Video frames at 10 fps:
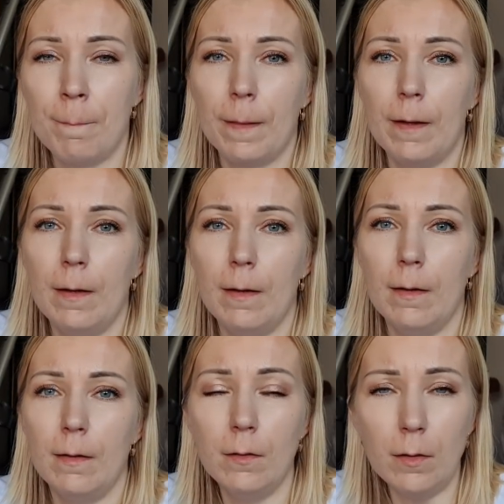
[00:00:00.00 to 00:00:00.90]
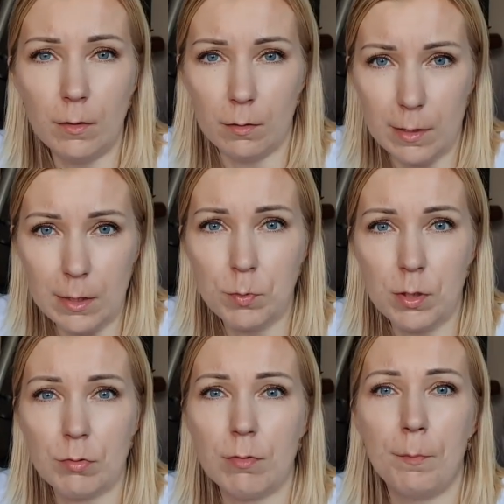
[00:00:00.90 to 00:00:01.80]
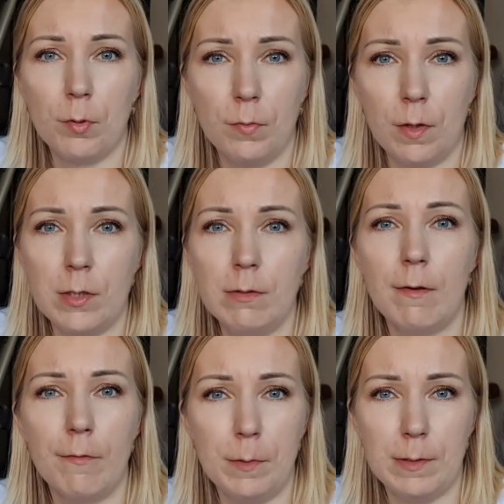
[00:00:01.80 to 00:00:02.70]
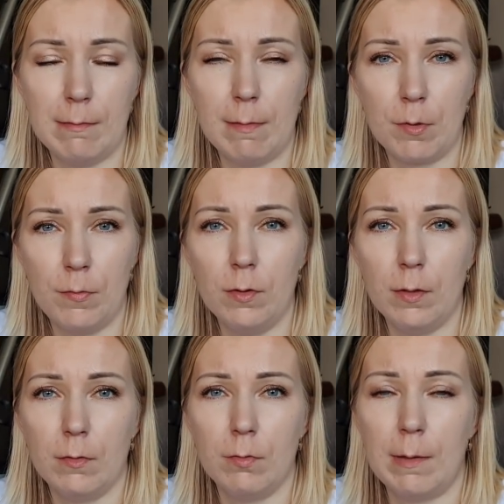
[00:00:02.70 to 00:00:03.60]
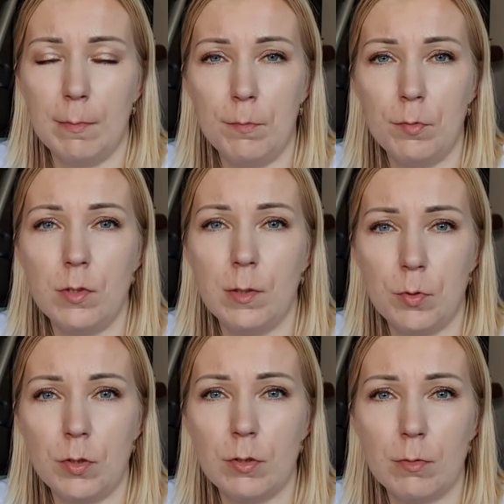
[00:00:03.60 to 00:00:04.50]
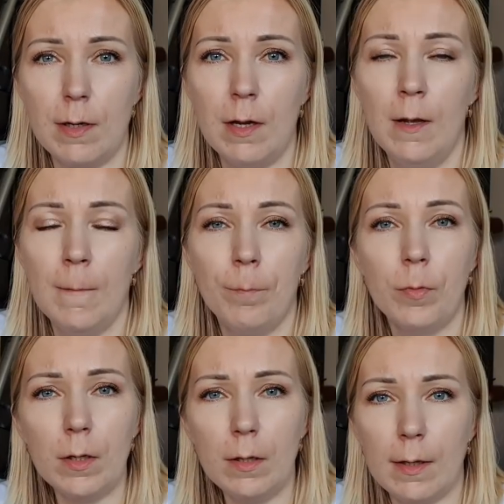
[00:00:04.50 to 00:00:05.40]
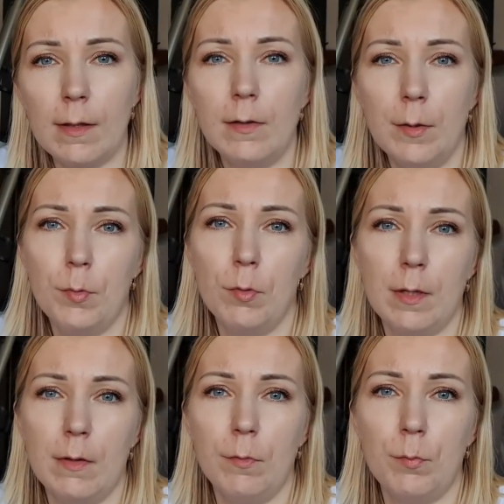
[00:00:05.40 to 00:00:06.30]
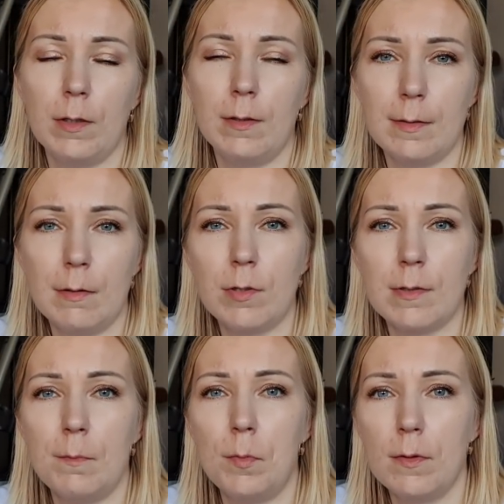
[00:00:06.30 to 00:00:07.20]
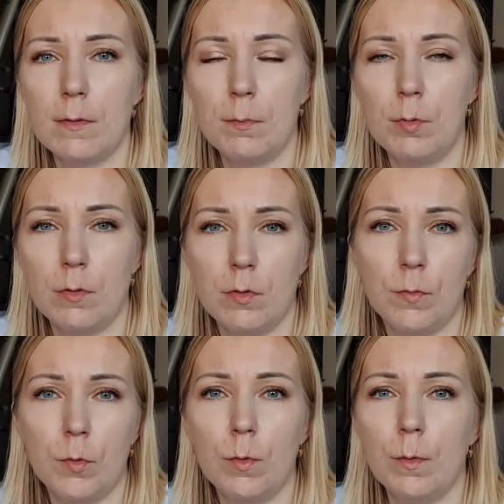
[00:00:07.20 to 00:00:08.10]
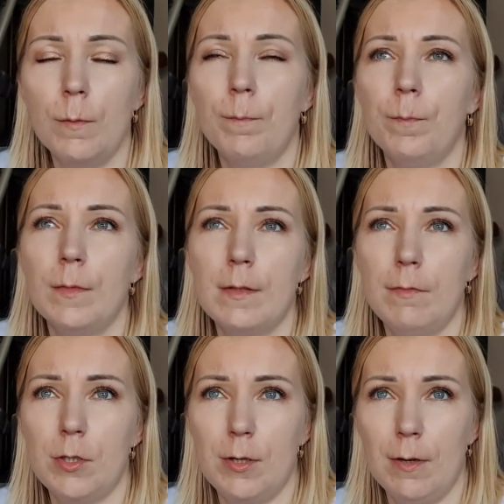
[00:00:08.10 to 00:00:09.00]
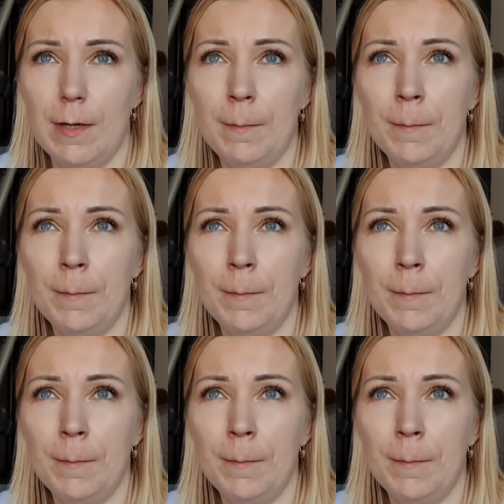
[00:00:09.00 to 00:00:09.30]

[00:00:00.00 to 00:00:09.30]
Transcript: E, no i to też przeszłam, potwierdziłam, wpisałam kwotę, która mi później przyszła, no i nadal nie było tej wypłaty. Cały czas te pieniądze były gdzieś w Google mm, zawieszone.